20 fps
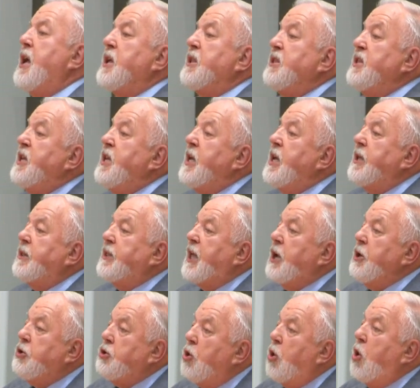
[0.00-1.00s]
не
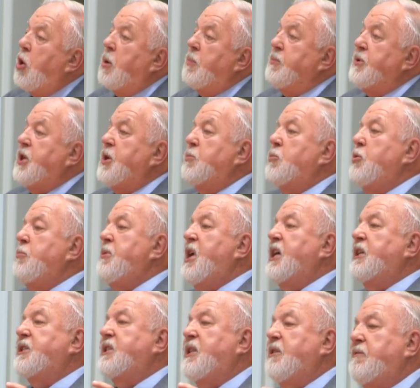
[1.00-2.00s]
даем Ему
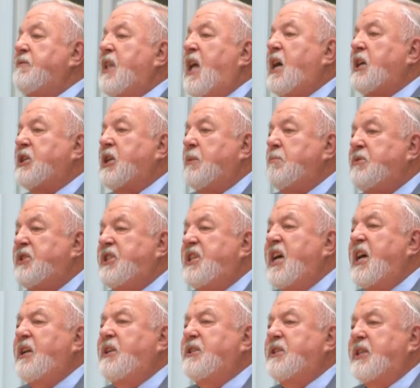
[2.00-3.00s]
места в нашем
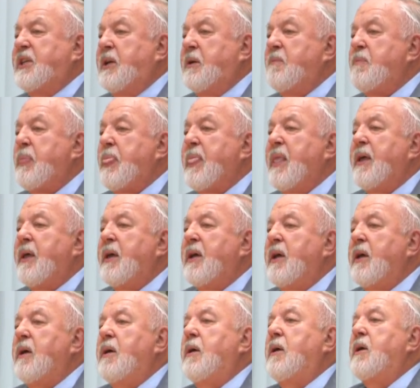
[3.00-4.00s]
сердце,
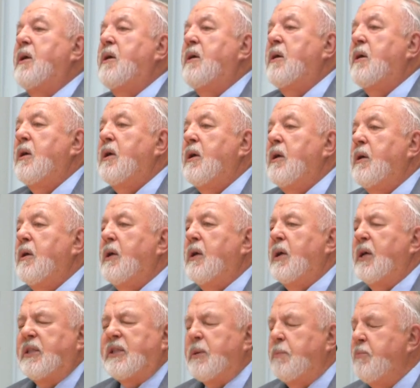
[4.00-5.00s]

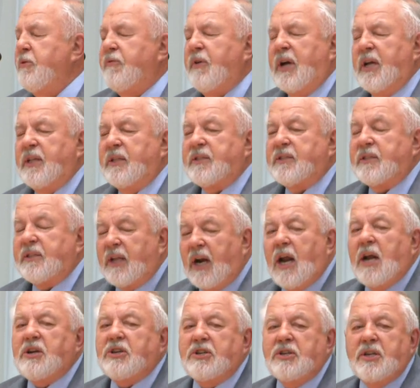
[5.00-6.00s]
это бывает
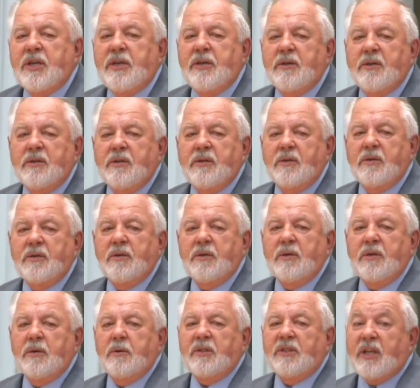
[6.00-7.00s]
страшной
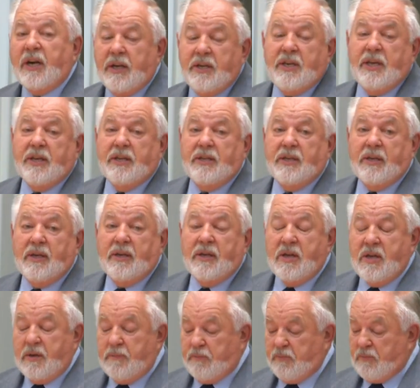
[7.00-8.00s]
трагедией.
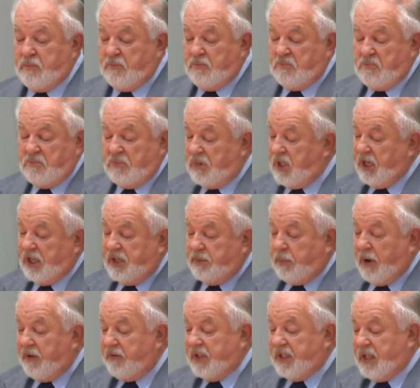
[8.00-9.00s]
Да
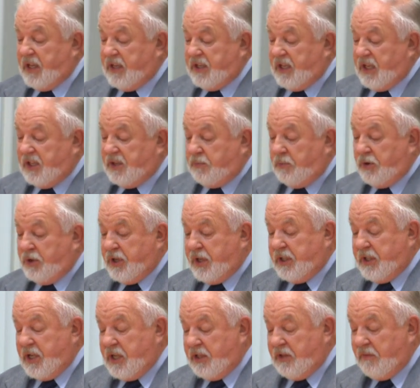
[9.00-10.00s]
избавит нас Господь
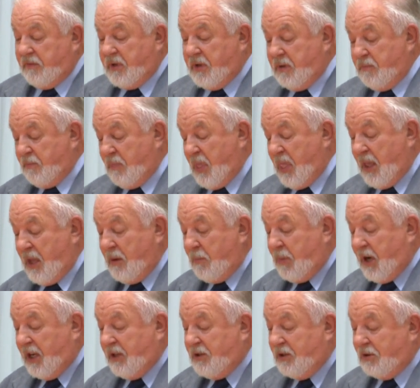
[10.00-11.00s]
от этого.
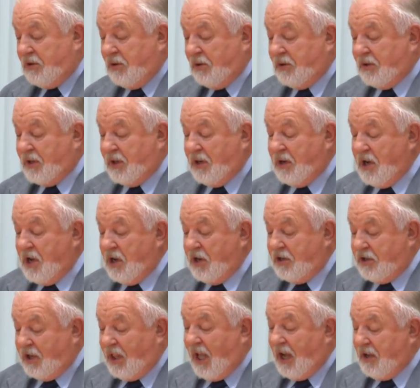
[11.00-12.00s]
Братья и сестры,
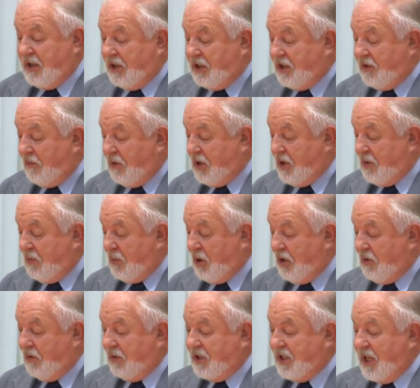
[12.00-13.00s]
желание сегодня
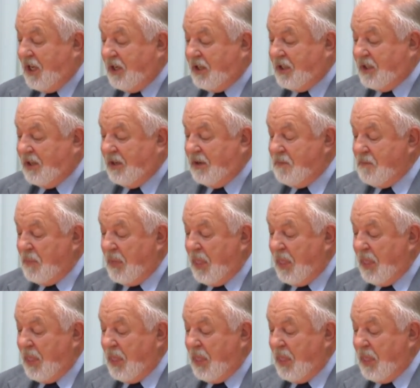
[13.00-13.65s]
моего сердца